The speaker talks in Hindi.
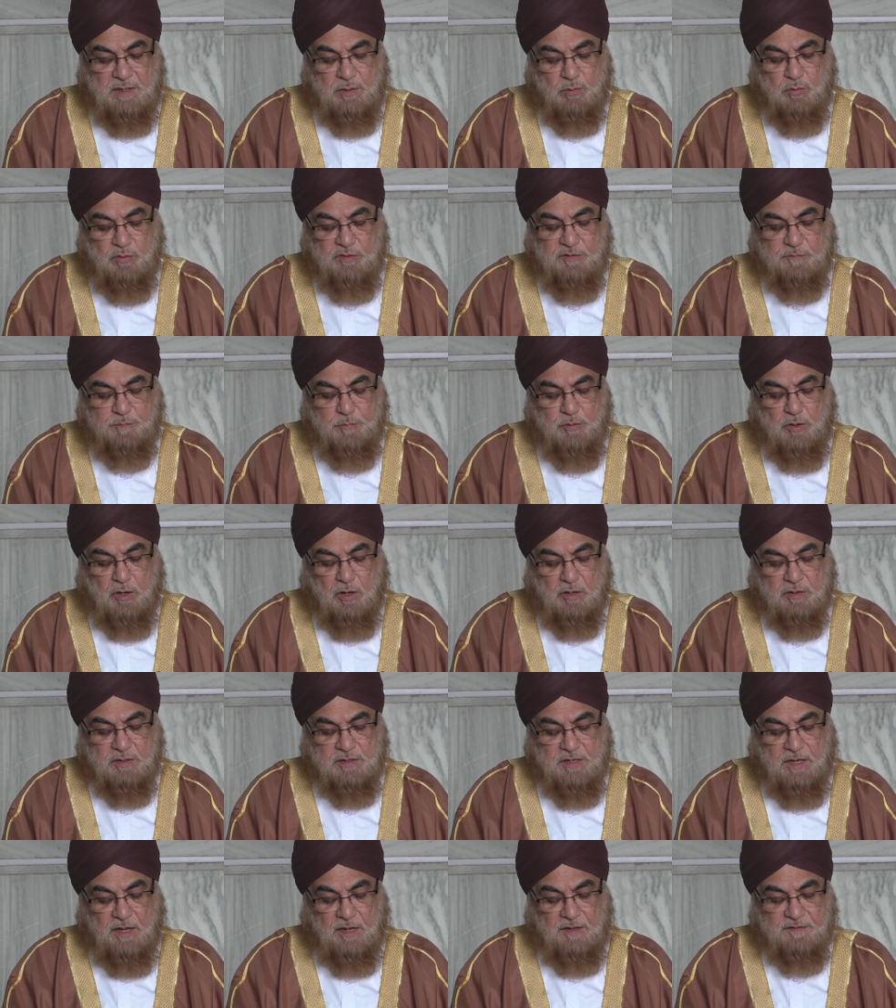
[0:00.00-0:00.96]
न्यूज़
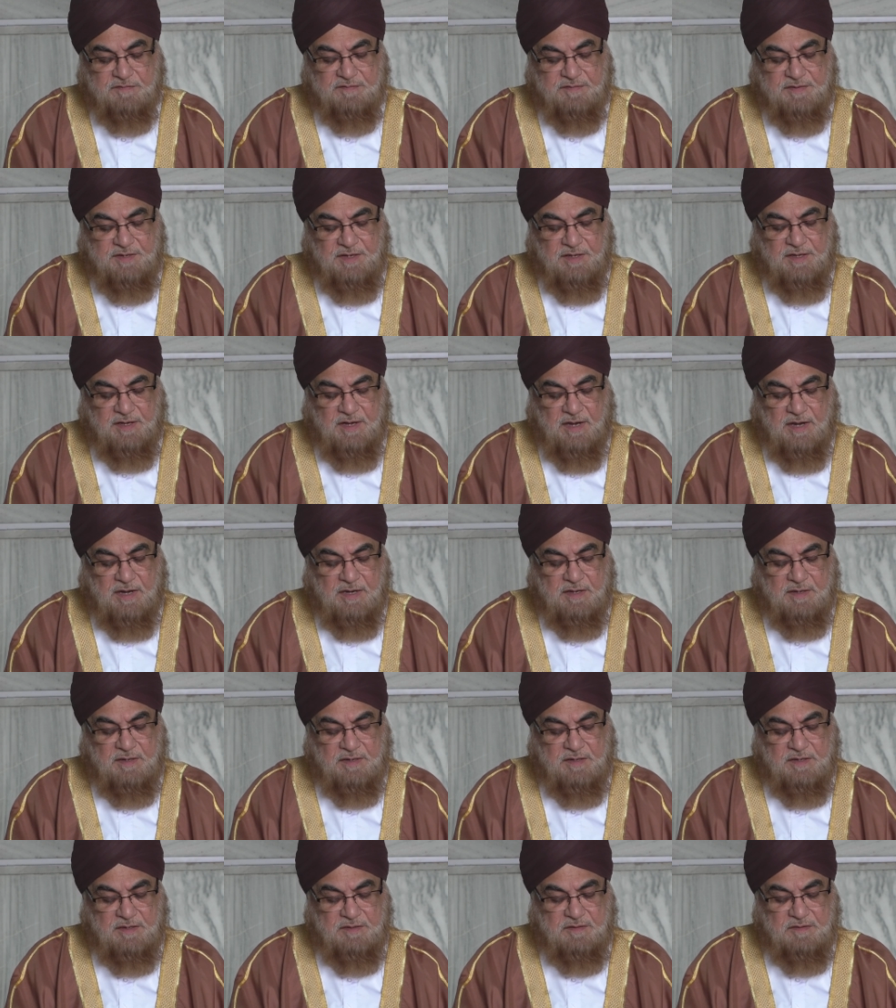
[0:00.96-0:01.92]
ब्रॉडकास्टिंग
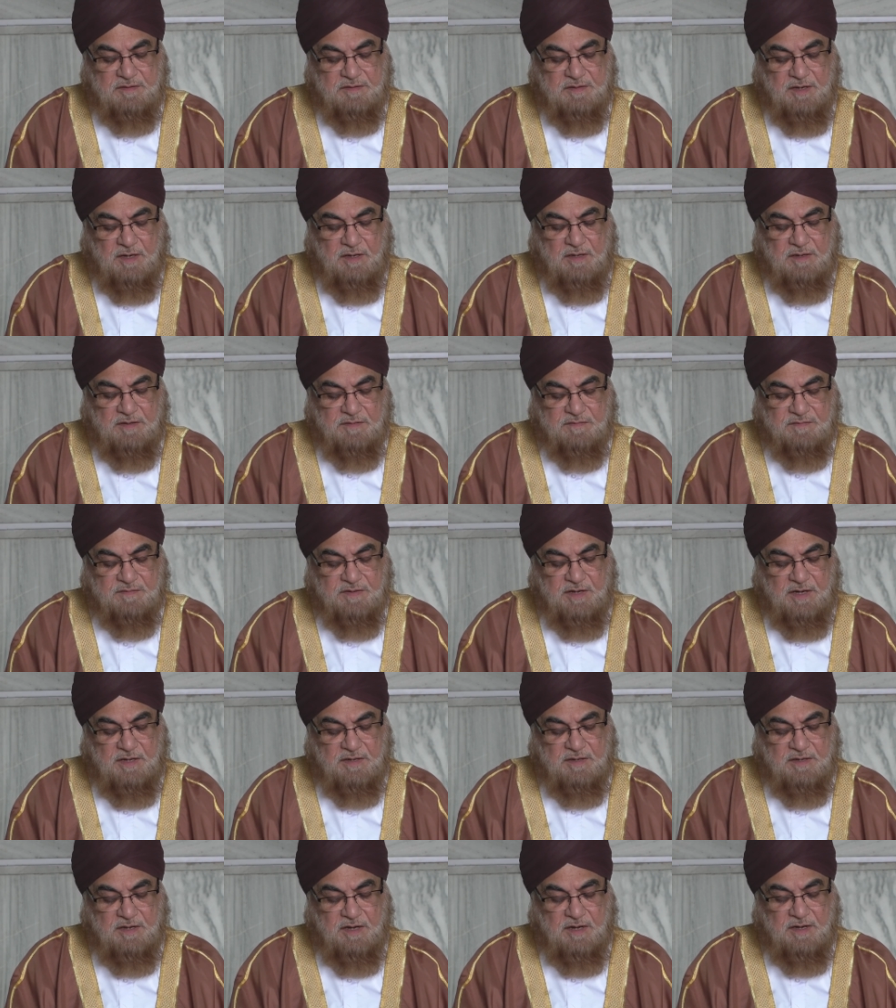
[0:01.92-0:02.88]
एंड डिजिटल
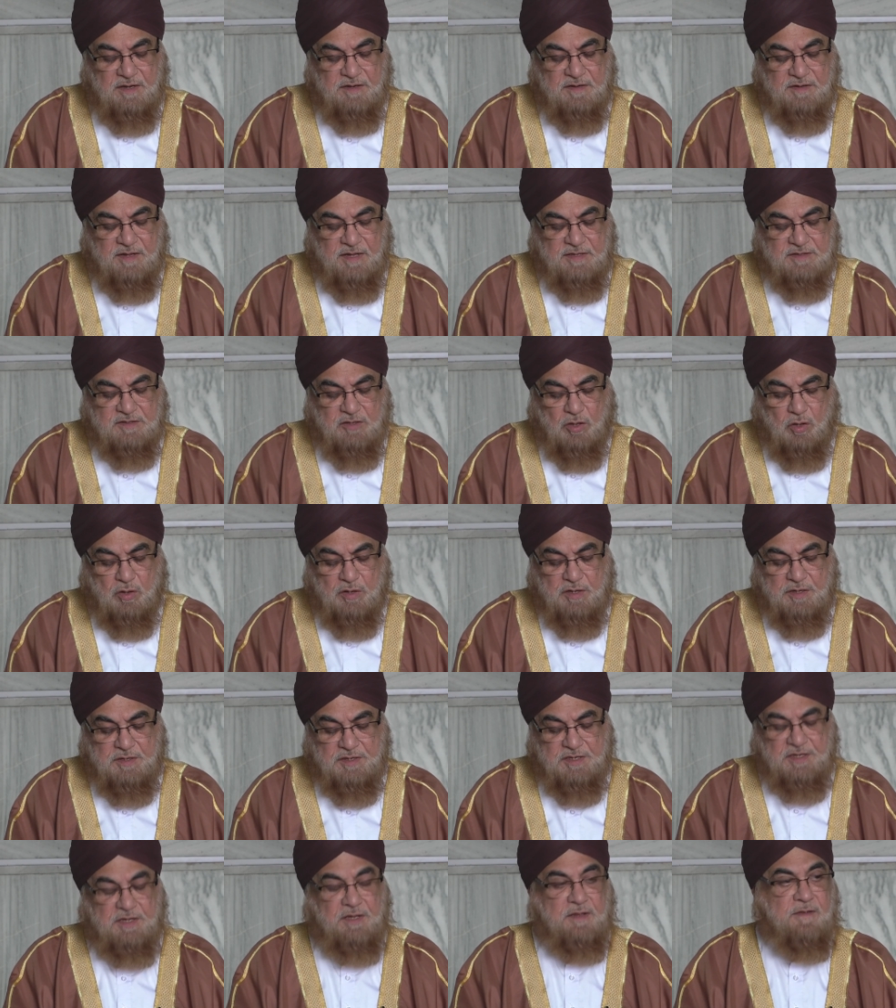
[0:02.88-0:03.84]
स्टैंडर्ड
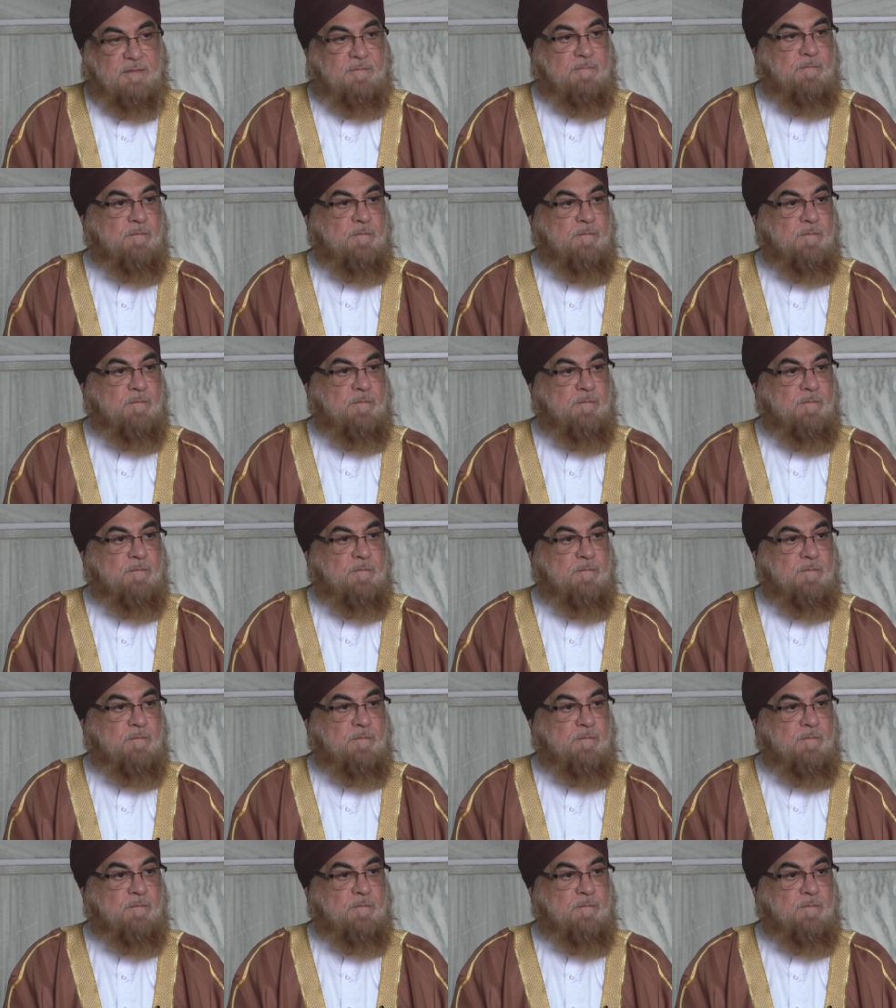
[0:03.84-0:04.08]
अथॉरिटी